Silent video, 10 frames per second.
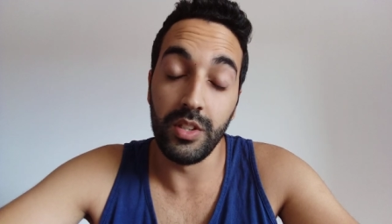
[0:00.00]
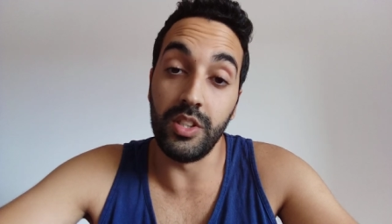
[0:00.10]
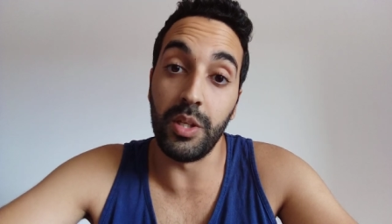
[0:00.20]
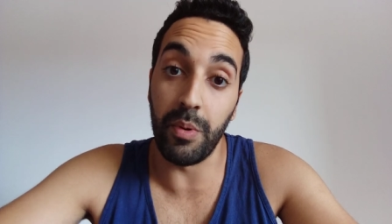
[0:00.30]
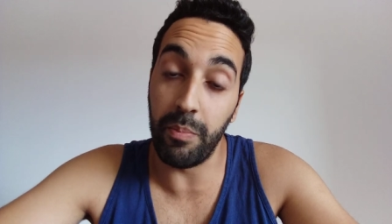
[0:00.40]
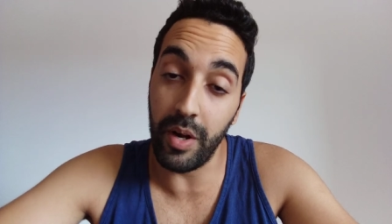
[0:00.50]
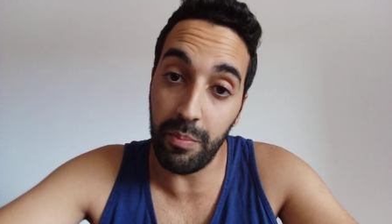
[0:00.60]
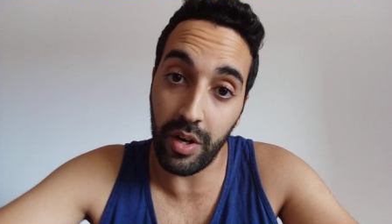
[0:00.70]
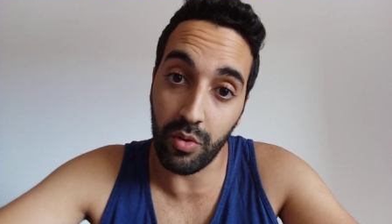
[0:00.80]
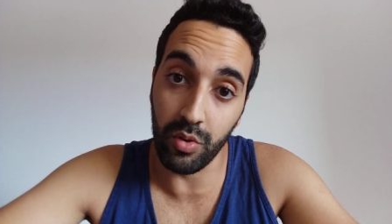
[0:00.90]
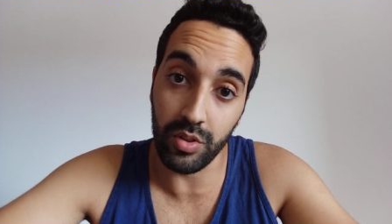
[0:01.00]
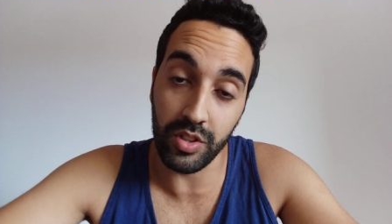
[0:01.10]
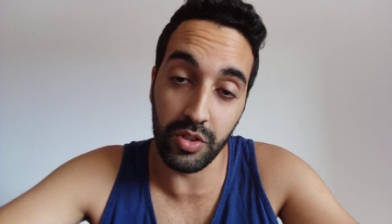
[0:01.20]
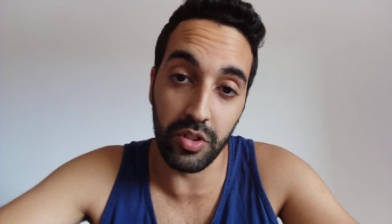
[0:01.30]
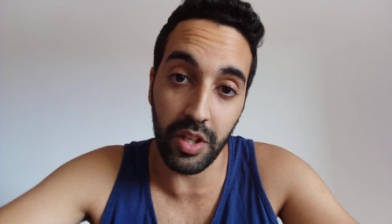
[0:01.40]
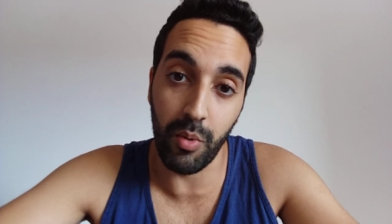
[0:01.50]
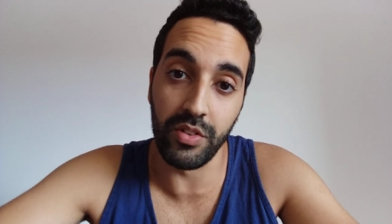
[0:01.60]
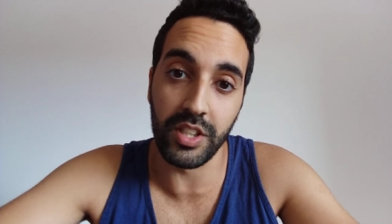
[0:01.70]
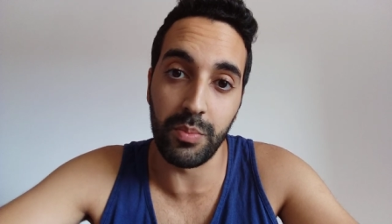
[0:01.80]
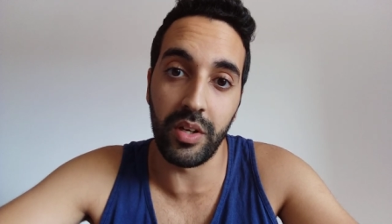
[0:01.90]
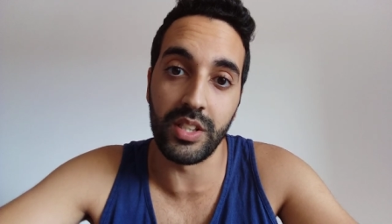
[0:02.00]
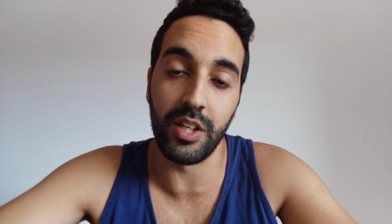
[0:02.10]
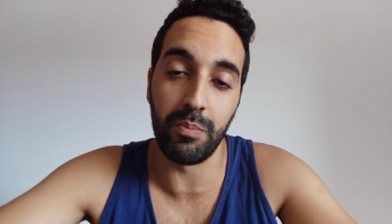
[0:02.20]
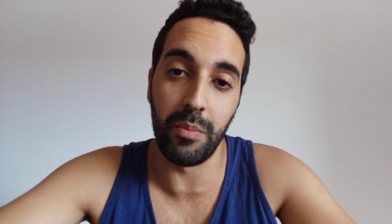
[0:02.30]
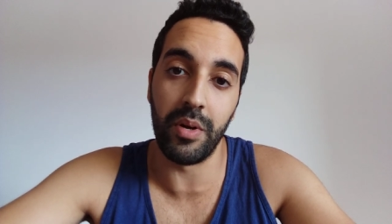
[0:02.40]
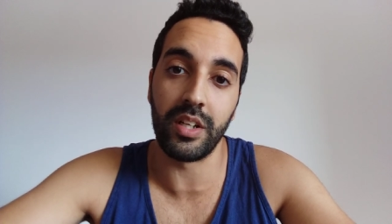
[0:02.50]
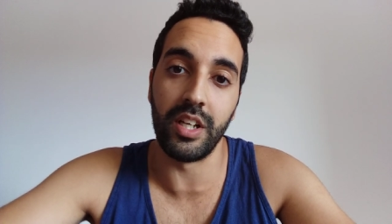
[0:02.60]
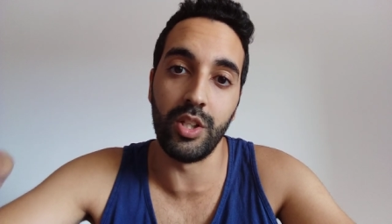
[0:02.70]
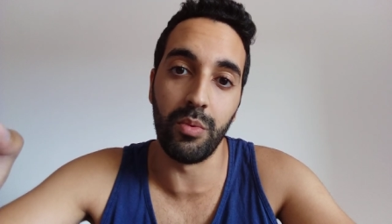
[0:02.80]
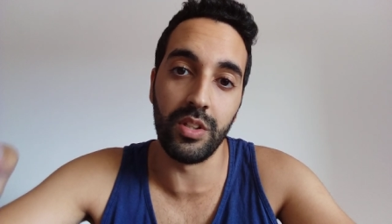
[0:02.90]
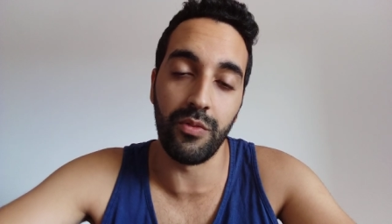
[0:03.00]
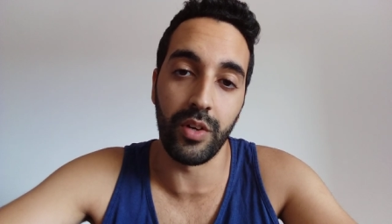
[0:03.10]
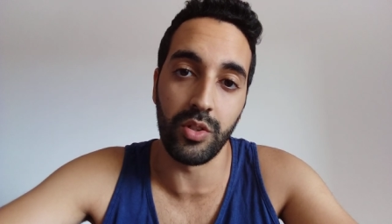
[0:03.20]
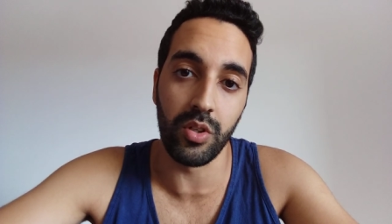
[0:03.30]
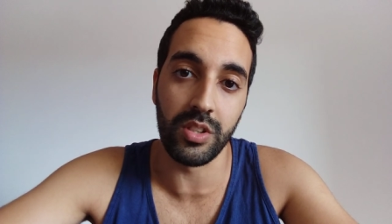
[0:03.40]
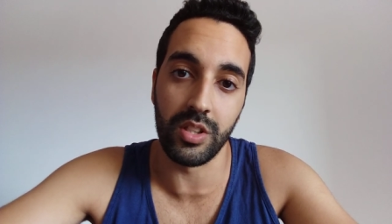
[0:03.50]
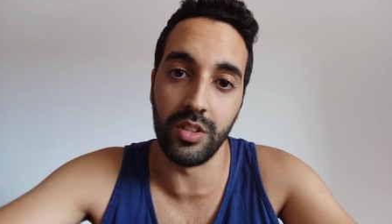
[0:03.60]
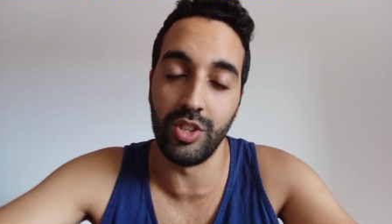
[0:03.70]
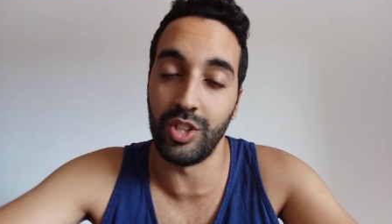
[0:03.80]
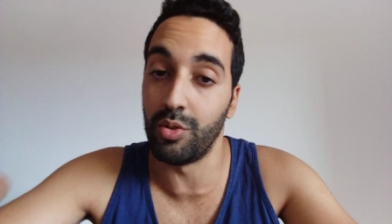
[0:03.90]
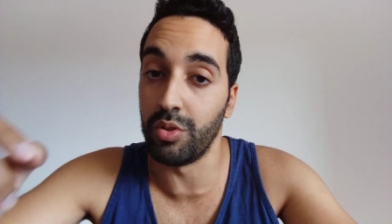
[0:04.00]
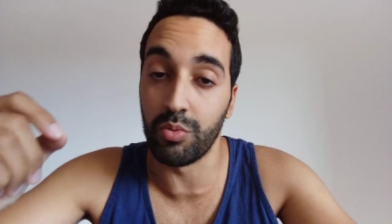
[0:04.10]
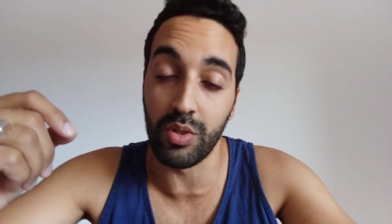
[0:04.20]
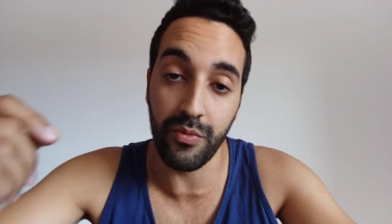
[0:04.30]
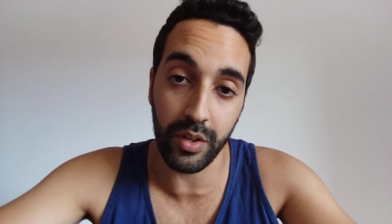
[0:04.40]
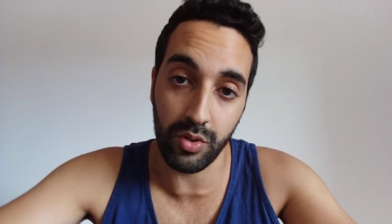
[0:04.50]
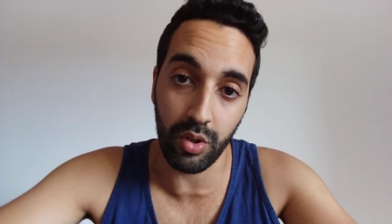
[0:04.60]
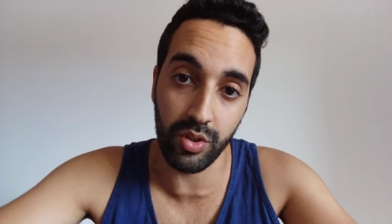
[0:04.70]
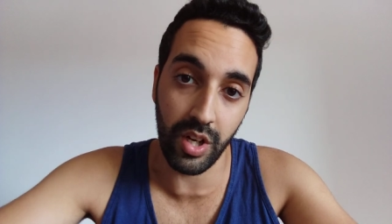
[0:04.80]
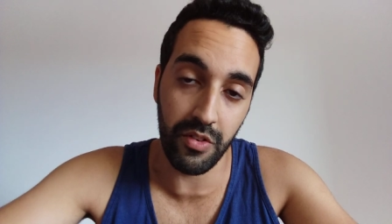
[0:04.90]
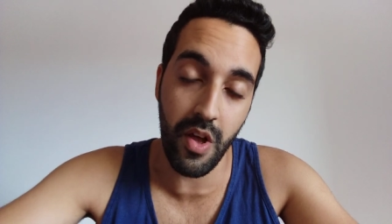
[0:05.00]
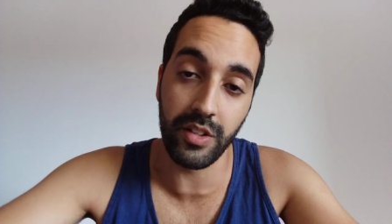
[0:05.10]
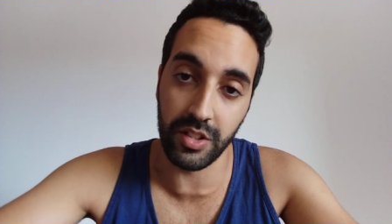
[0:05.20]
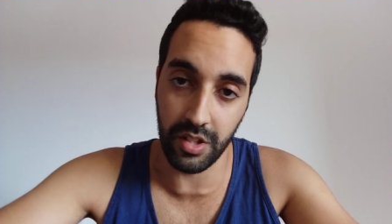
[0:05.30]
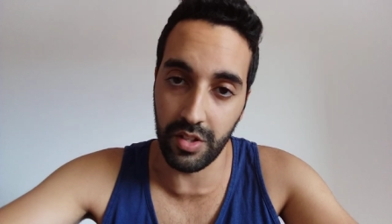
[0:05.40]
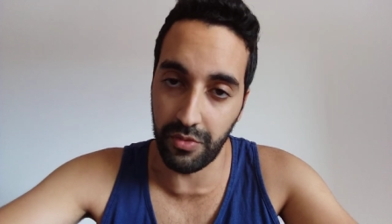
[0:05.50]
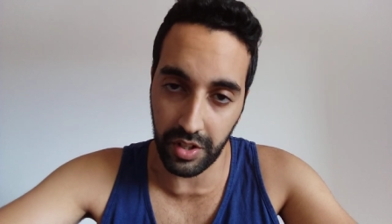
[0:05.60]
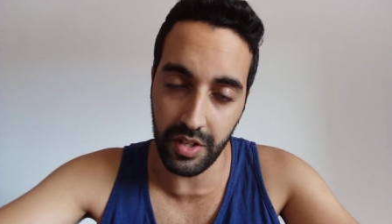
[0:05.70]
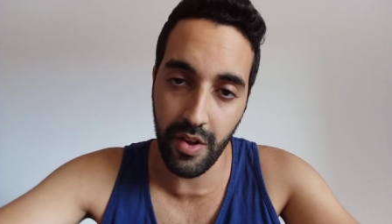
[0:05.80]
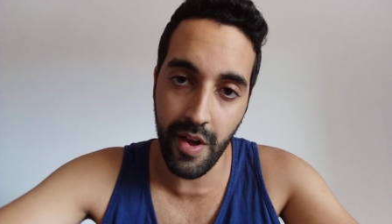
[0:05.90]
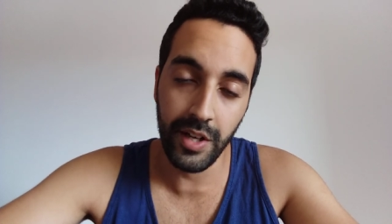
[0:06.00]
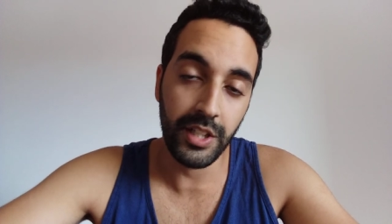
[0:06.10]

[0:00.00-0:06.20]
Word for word: Si c'est PayPal, par contre, j'ai eu de très mauvaises expériences avec PayPal, quand demandent des factures, j'ai donné toutes les factures que j'avais, elles étaient vraies,